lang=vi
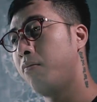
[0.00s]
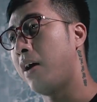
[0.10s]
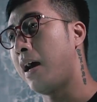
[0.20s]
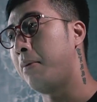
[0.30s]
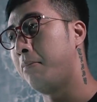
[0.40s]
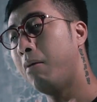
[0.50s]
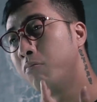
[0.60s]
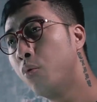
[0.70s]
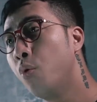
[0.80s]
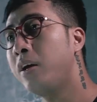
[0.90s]
và mình
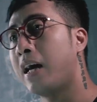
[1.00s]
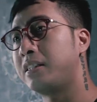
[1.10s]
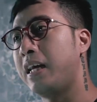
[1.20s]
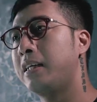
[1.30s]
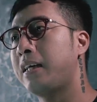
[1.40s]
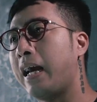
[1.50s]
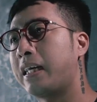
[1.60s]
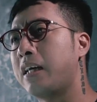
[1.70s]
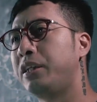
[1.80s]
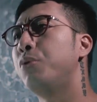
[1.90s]
mong muốn là sẽ càng ngày
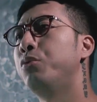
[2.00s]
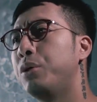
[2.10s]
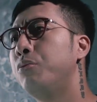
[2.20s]
càng nhiều